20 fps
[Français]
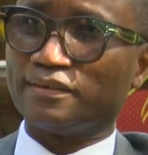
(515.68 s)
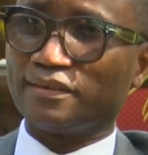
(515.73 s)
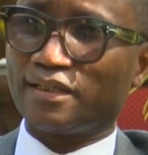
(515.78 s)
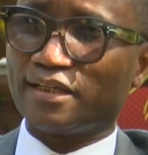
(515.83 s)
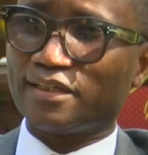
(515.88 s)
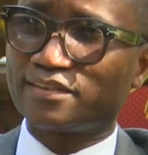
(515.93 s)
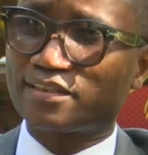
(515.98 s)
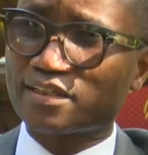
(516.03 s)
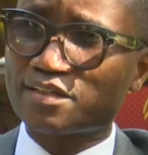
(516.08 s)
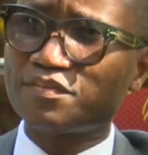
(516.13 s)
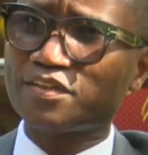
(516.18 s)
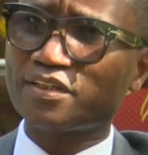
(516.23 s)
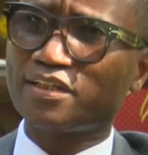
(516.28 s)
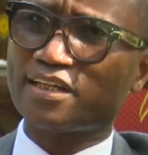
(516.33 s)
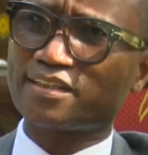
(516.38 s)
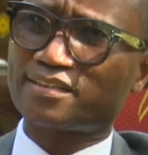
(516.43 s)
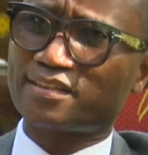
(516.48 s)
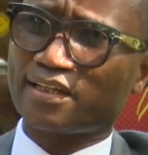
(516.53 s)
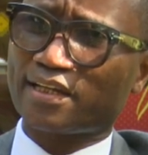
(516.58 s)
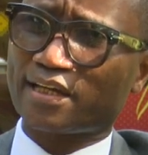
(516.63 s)
et j'invite
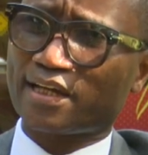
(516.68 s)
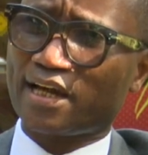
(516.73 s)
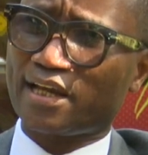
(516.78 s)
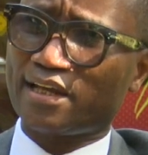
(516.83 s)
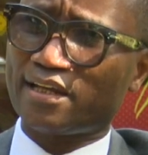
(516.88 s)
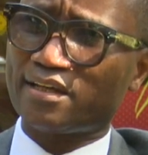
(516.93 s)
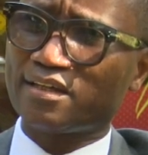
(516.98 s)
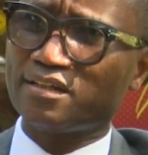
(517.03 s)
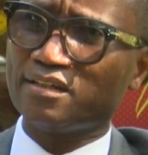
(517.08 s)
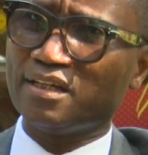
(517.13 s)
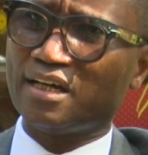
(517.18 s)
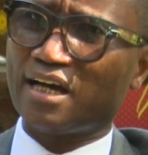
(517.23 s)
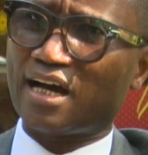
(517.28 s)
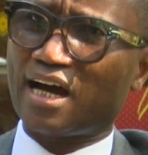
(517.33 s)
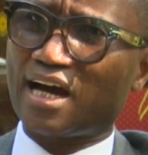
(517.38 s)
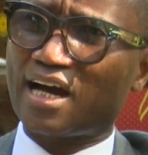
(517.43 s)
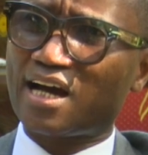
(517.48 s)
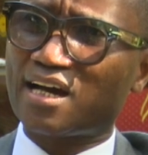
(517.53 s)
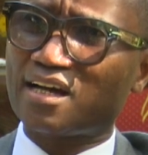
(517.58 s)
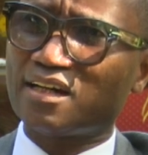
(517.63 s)
les Sénégalais
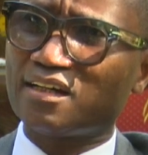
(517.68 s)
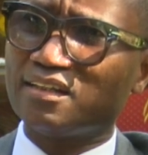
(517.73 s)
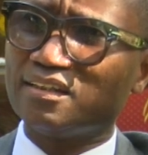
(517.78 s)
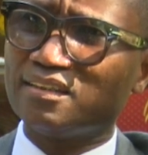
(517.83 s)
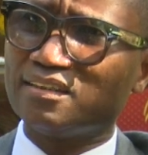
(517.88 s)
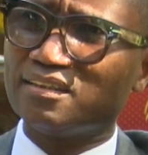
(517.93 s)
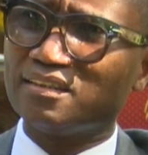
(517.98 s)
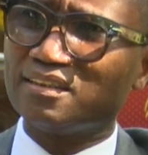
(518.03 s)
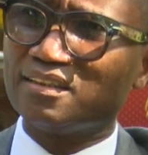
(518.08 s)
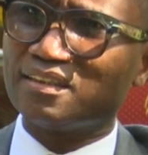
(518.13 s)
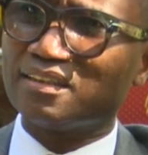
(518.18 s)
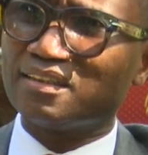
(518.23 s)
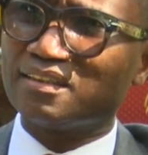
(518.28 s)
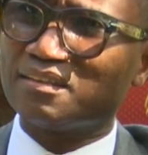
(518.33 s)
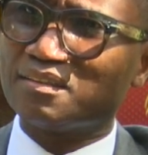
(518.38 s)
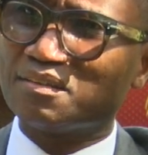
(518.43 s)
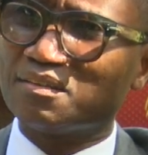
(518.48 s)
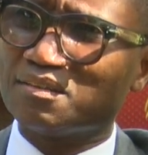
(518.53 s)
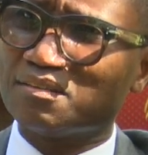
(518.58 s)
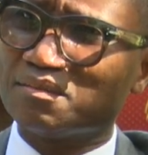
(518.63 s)
à
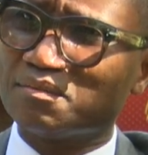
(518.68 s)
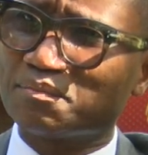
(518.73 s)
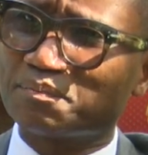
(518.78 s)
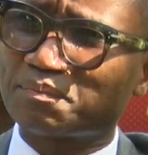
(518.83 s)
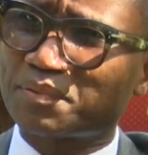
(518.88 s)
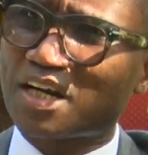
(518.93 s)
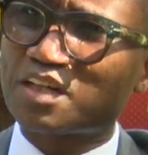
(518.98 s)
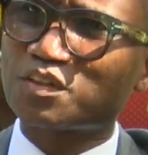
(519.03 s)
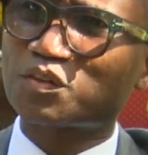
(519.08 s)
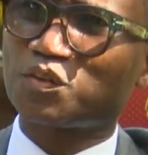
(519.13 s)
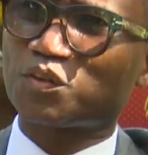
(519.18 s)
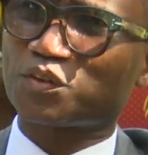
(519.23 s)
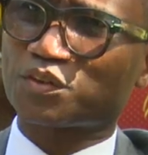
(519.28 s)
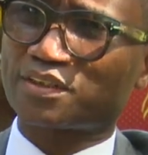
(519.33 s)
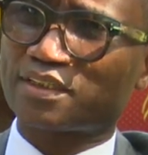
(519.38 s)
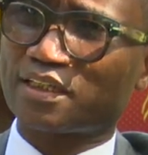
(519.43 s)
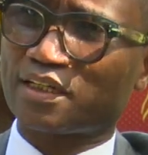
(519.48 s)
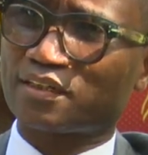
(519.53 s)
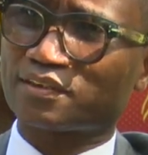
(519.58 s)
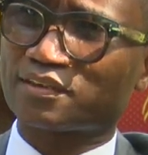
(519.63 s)
prendre
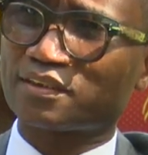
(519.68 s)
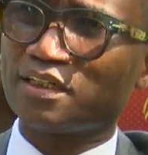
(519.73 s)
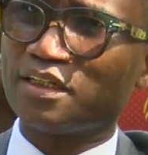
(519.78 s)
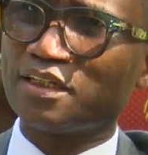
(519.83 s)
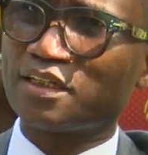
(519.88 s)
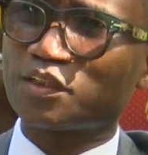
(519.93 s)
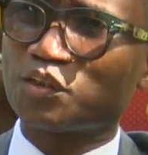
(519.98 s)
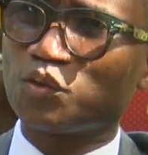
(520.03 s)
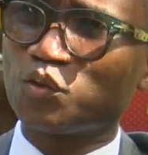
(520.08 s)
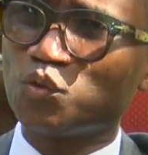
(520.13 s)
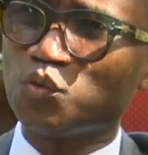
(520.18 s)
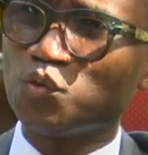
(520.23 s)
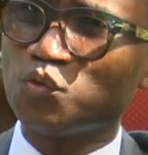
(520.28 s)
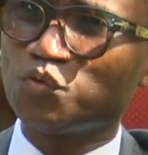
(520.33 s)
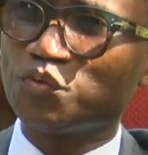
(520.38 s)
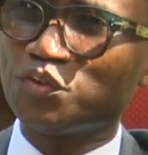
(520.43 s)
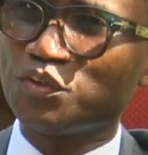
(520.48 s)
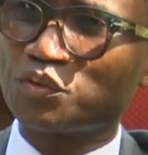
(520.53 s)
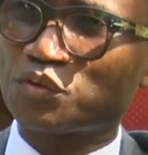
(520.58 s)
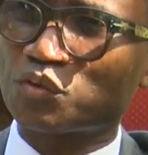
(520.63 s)
conscience que nous
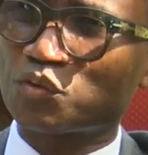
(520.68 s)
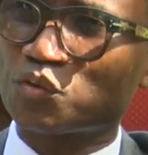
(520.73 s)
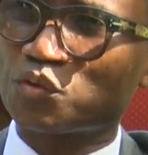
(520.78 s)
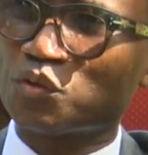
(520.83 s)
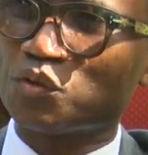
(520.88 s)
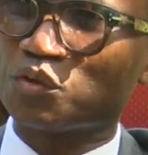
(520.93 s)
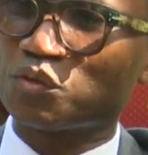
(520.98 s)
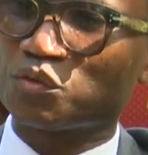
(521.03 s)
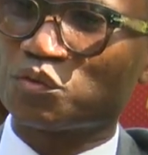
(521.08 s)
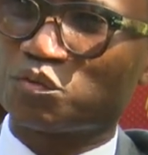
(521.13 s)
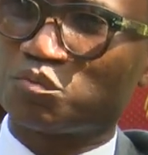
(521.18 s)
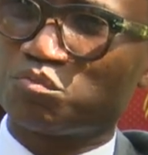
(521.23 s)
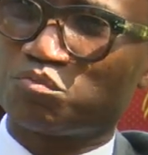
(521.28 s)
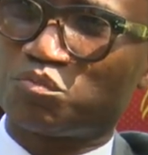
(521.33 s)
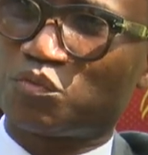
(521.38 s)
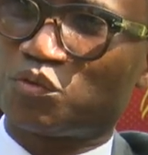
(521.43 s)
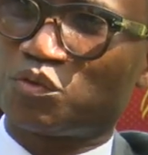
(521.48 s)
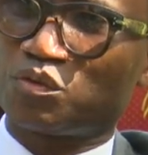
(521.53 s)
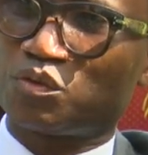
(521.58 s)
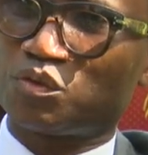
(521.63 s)
visons,
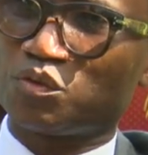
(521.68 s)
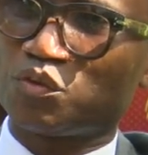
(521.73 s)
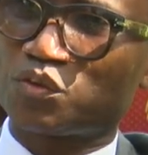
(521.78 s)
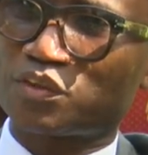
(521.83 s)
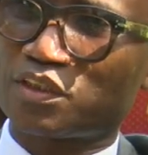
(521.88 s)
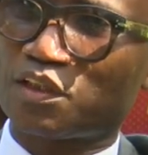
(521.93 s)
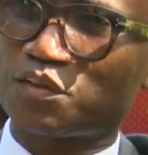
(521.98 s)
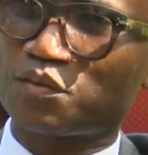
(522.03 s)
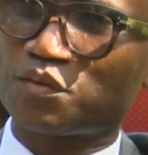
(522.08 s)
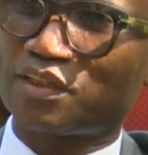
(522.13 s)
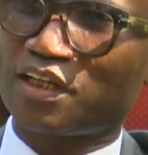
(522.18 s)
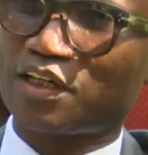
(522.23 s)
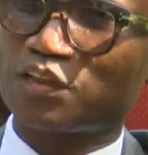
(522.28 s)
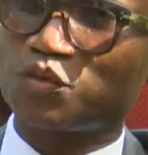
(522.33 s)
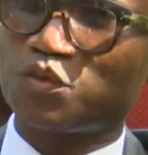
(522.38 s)
que nous allons dans